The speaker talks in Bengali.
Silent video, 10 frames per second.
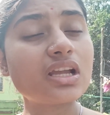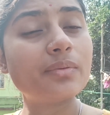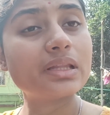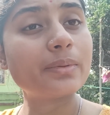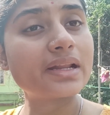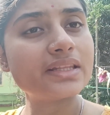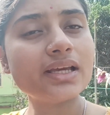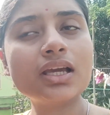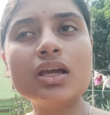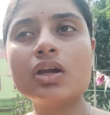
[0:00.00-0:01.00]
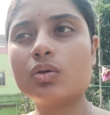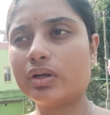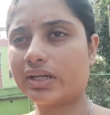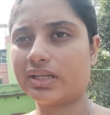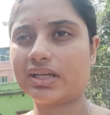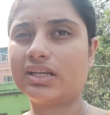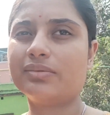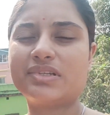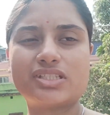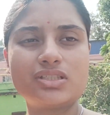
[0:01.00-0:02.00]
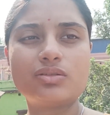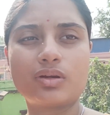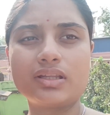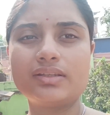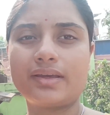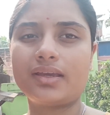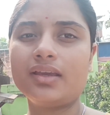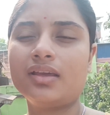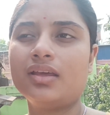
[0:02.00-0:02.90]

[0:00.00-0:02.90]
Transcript: আমাদের বাড়িতে কোনো একটা এখানে মিষ্টির দোকান থেকে